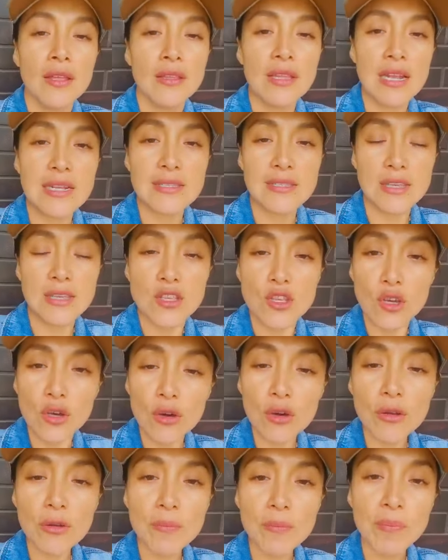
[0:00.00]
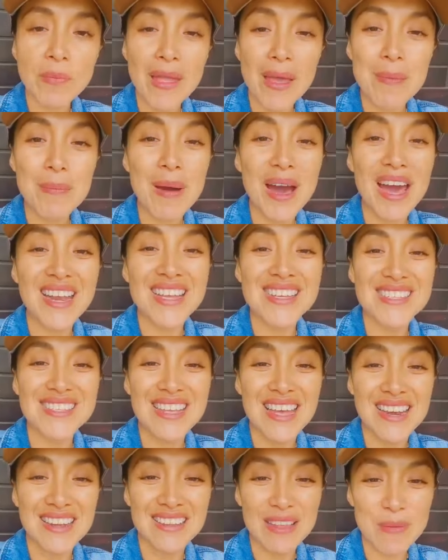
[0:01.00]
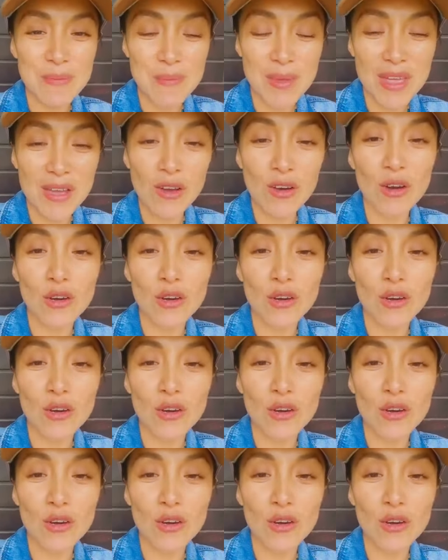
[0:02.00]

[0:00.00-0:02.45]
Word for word: del Señor, van a estar también